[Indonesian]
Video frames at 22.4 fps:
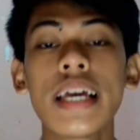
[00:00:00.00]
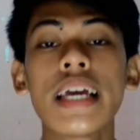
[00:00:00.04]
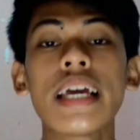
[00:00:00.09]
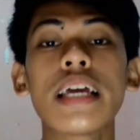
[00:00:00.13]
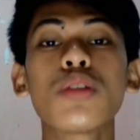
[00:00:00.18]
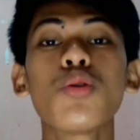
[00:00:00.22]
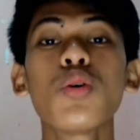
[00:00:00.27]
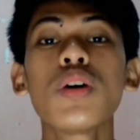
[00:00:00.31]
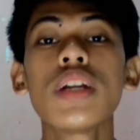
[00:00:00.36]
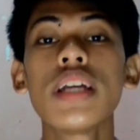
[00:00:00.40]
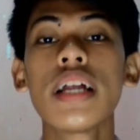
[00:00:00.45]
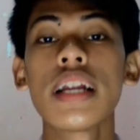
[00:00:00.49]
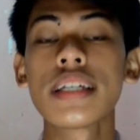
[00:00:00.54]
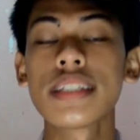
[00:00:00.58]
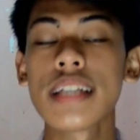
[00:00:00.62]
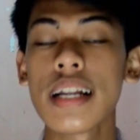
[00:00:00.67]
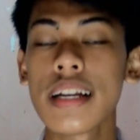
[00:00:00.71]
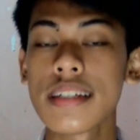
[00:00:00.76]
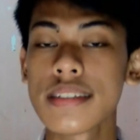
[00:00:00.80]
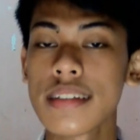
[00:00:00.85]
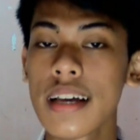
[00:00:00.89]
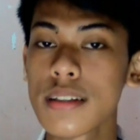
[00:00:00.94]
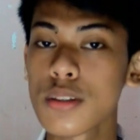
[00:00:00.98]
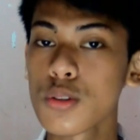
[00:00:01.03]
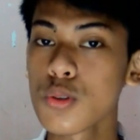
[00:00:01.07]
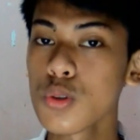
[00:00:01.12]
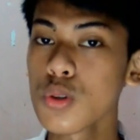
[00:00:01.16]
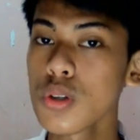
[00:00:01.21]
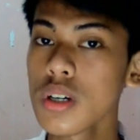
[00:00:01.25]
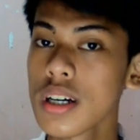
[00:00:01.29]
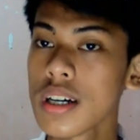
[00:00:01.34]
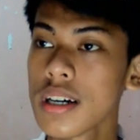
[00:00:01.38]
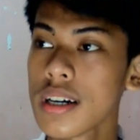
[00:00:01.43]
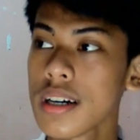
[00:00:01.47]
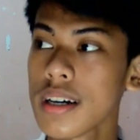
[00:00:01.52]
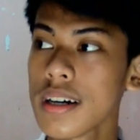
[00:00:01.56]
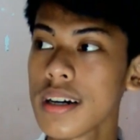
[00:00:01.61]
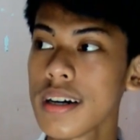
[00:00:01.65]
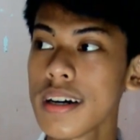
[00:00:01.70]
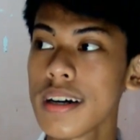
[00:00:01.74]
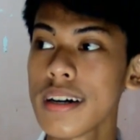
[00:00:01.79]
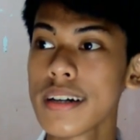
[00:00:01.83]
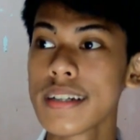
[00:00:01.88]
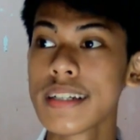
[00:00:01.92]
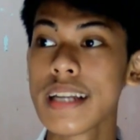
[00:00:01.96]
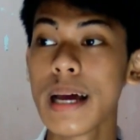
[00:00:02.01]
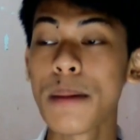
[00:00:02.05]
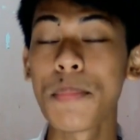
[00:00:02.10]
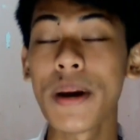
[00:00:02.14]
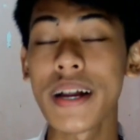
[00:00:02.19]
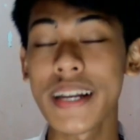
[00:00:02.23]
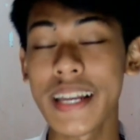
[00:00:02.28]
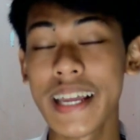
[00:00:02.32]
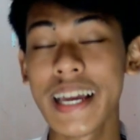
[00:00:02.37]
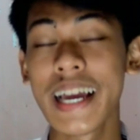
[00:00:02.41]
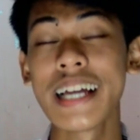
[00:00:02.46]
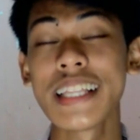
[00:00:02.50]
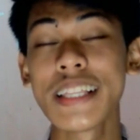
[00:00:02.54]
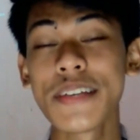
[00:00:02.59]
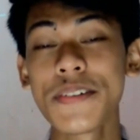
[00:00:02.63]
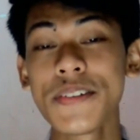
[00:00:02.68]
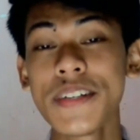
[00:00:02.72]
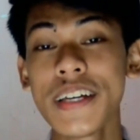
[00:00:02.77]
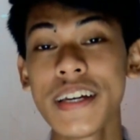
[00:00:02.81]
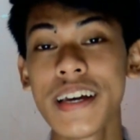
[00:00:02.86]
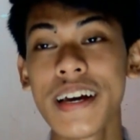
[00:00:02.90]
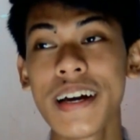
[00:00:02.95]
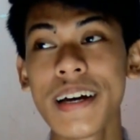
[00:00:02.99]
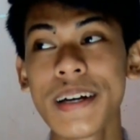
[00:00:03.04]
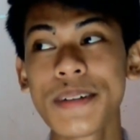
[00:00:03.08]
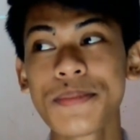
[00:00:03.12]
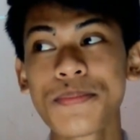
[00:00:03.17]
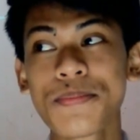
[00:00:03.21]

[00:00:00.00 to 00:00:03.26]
Itu adalah salah satu uh, dampak negatifnya ya